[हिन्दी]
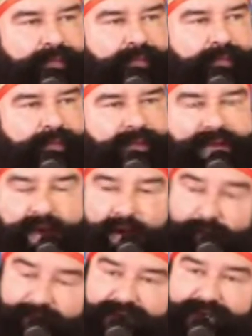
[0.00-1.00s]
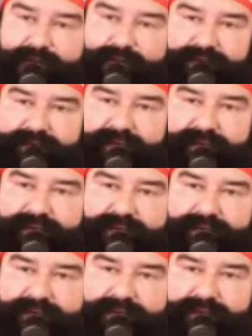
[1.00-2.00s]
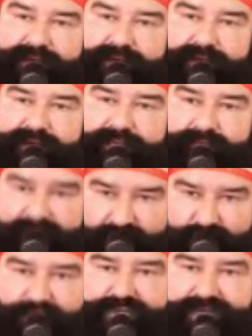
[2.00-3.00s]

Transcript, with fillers: क्या आपने कभी महसूस